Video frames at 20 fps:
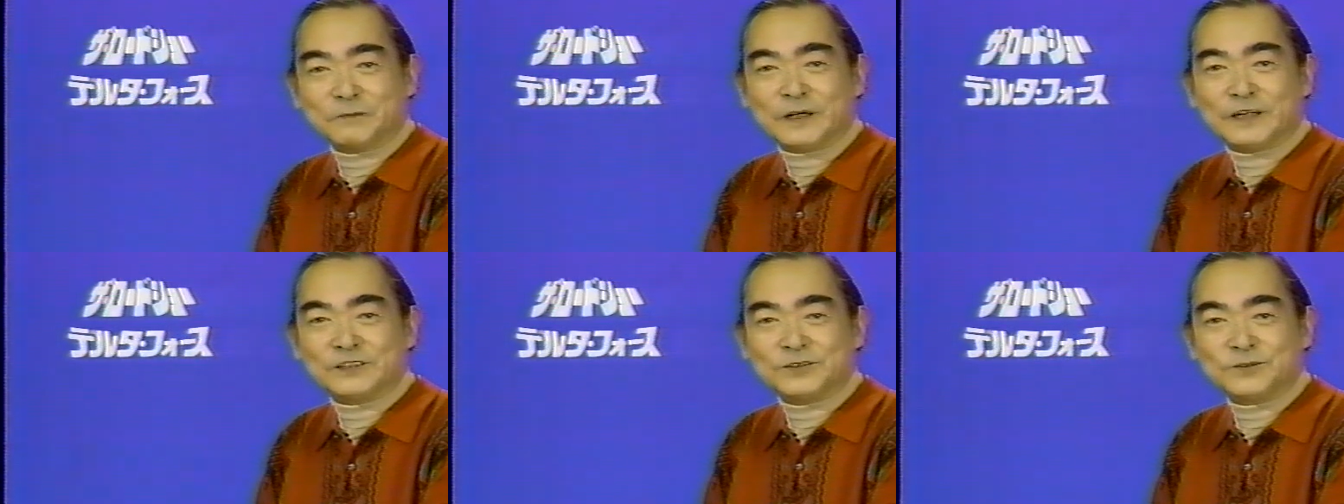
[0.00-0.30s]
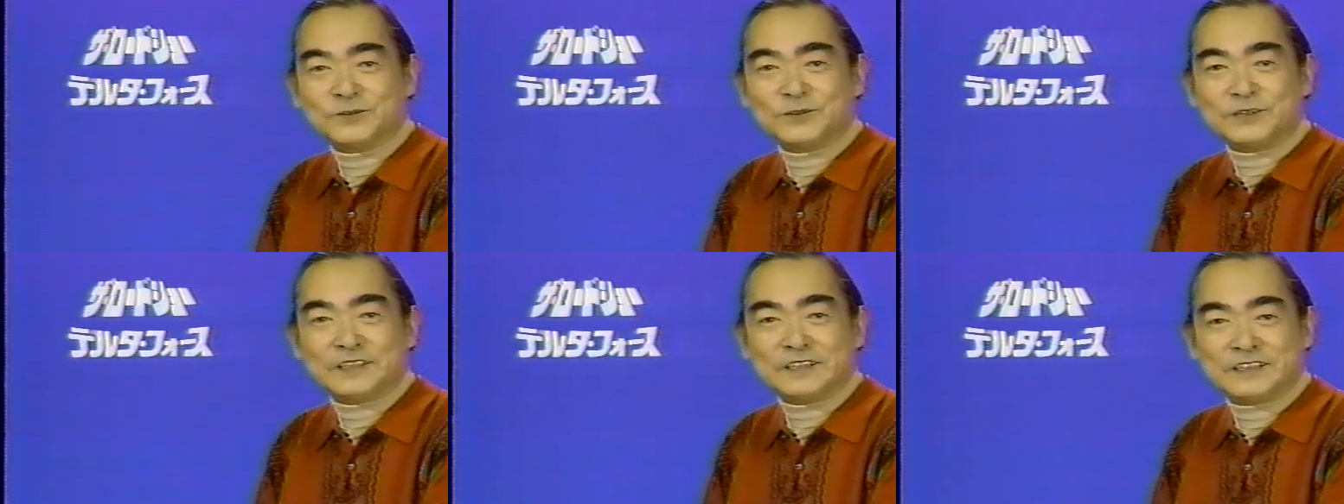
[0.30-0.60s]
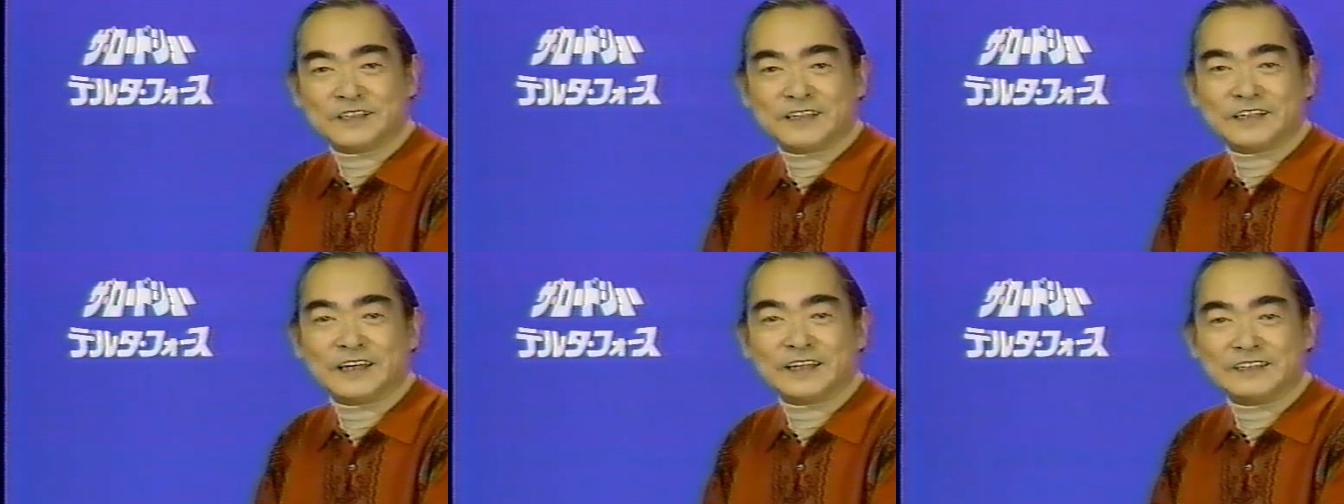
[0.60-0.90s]
まあ、よく言っ
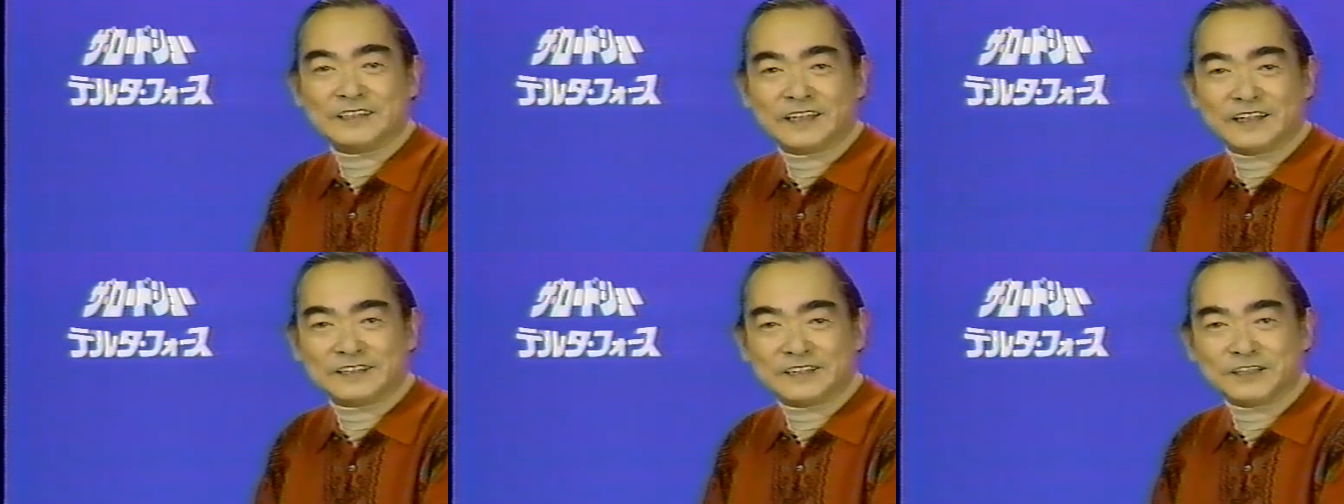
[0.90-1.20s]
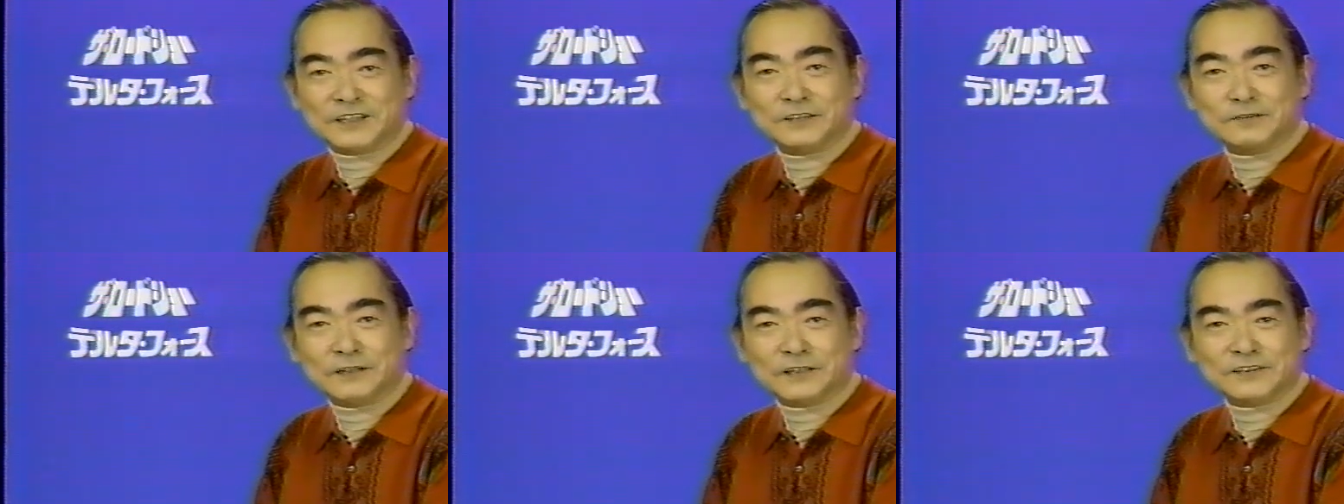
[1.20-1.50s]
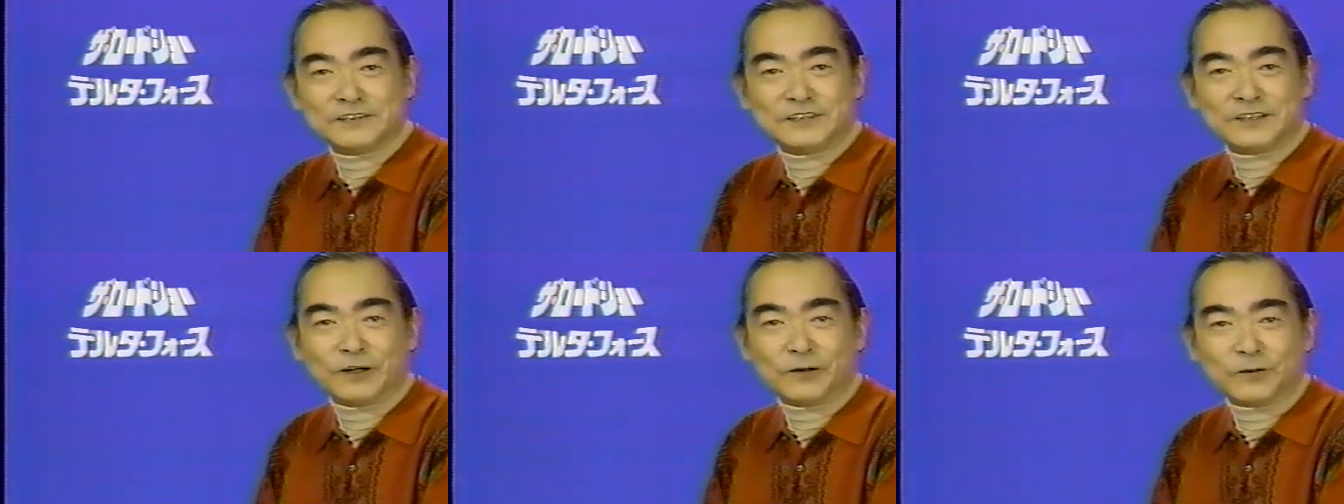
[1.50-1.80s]
て劇画的
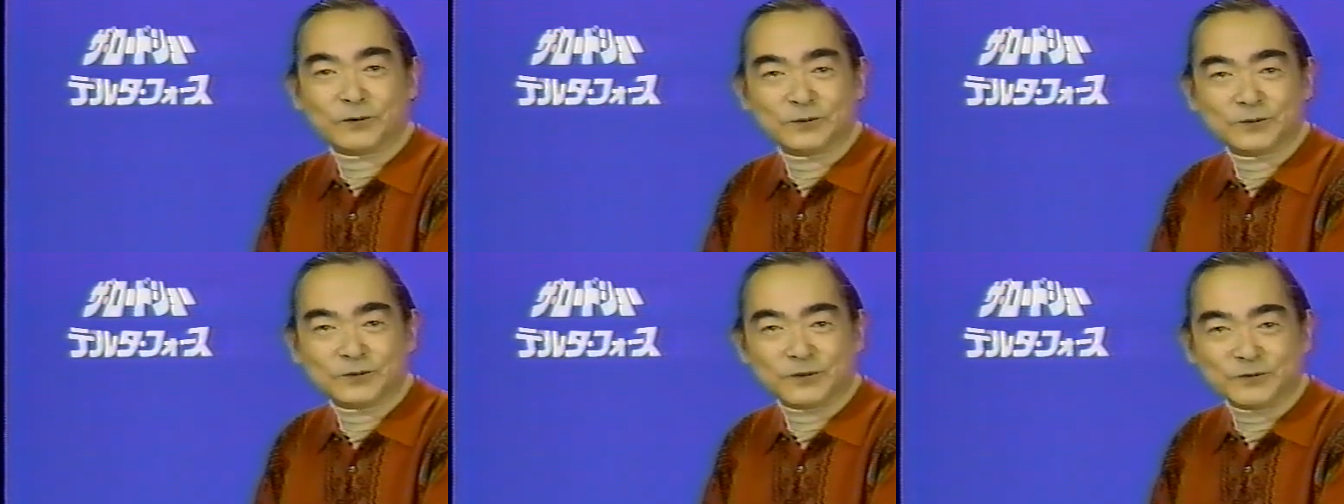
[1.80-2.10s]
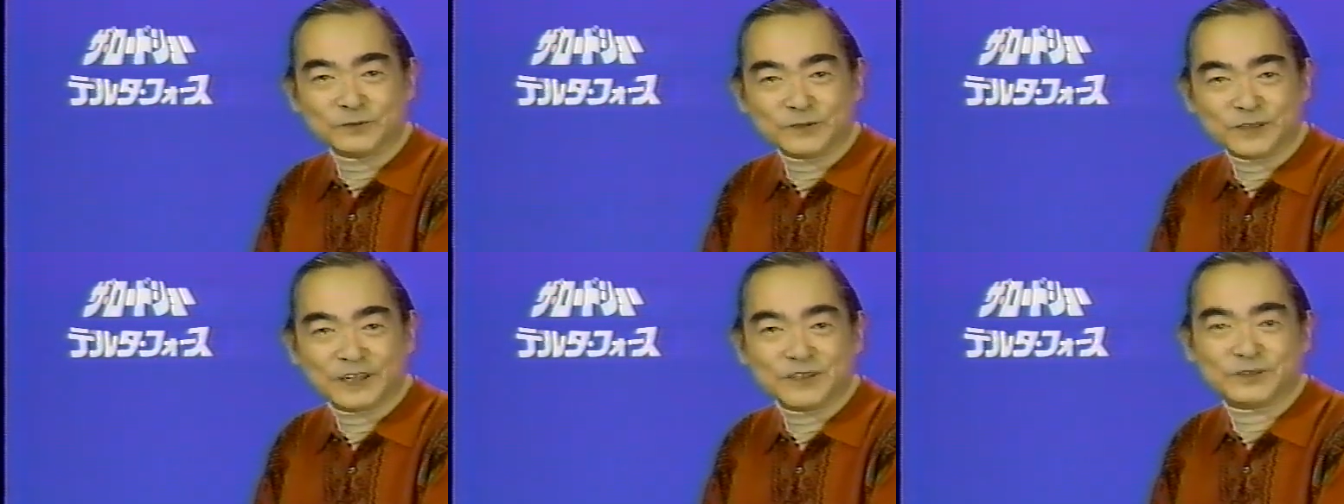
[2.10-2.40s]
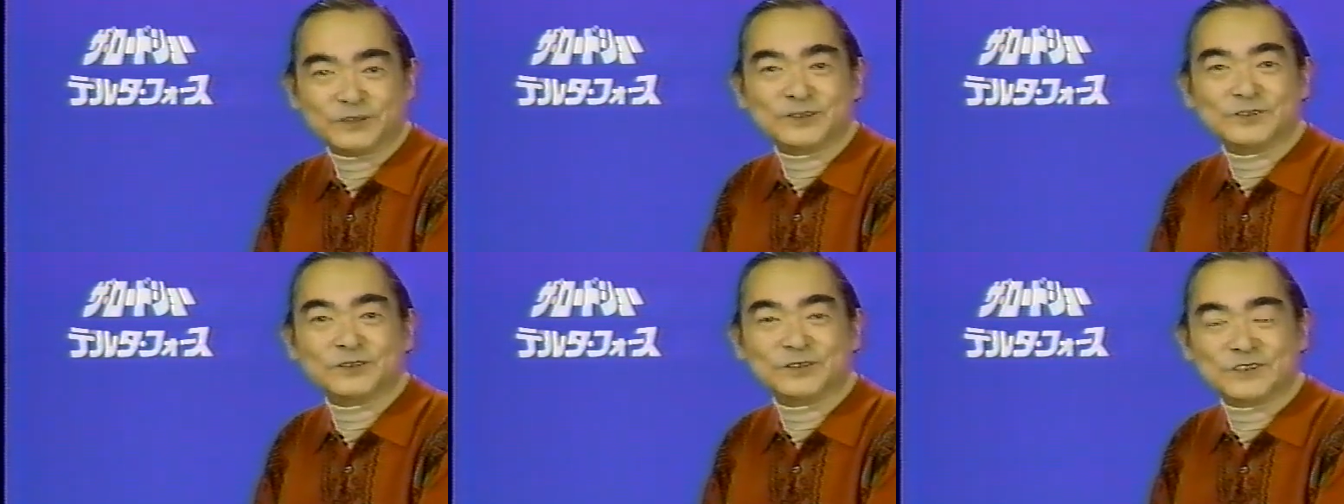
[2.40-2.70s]
悪気は高等無
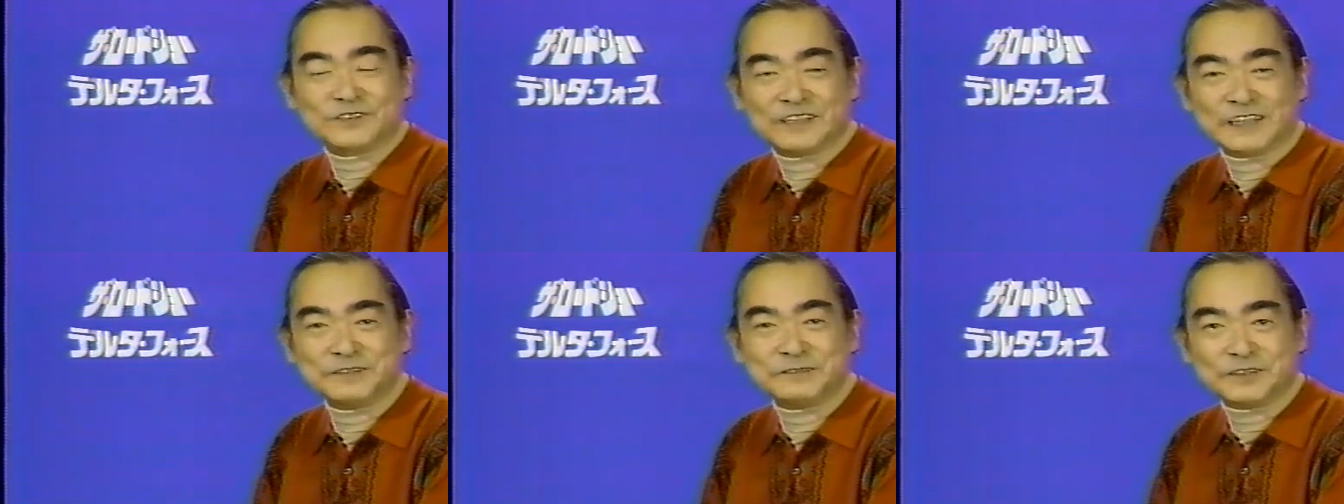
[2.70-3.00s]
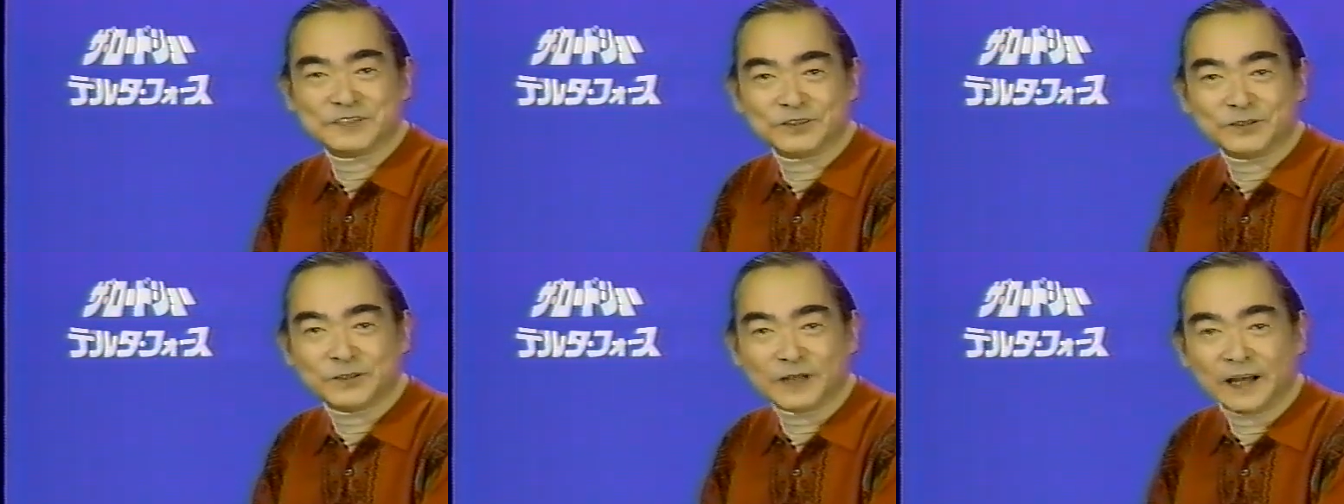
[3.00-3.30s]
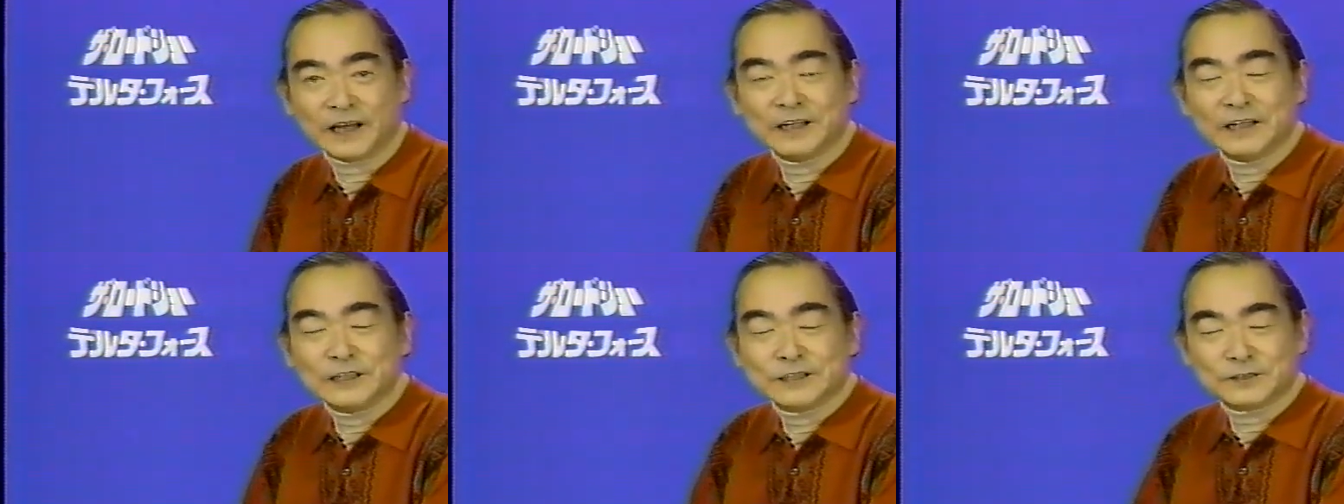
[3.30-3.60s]
形ということになりましょう
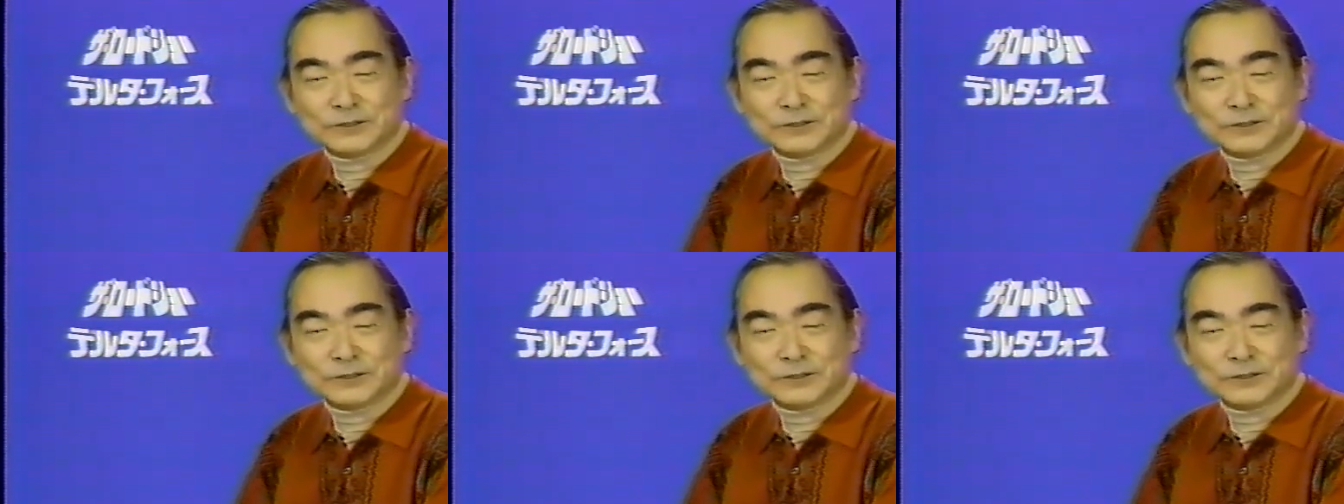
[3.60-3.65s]
か